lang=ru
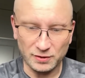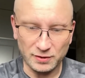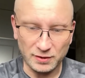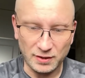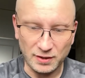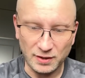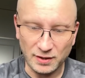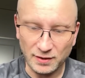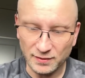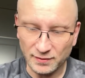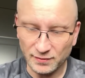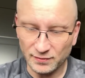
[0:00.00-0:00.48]

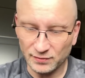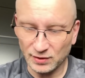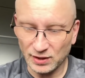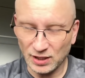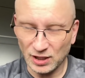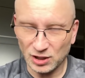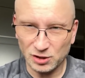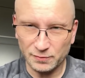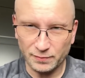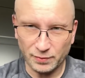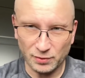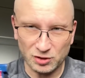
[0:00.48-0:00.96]
И
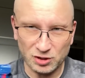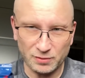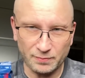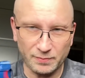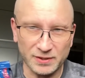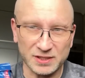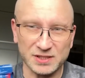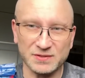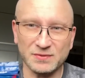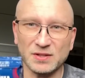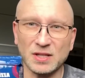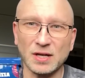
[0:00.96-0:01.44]
даже просто
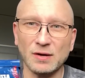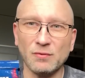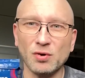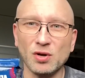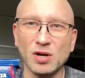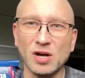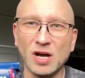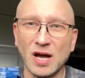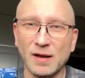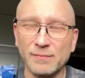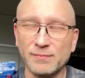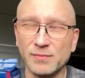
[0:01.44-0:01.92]
по цветовой
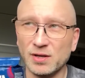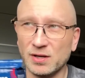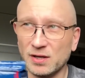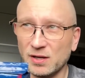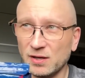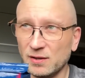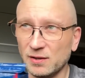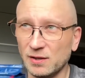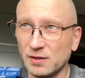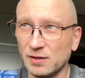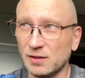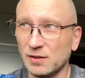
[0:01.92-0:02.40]
гамме
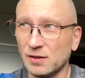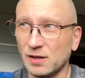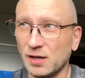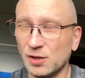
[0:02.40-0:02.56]
э,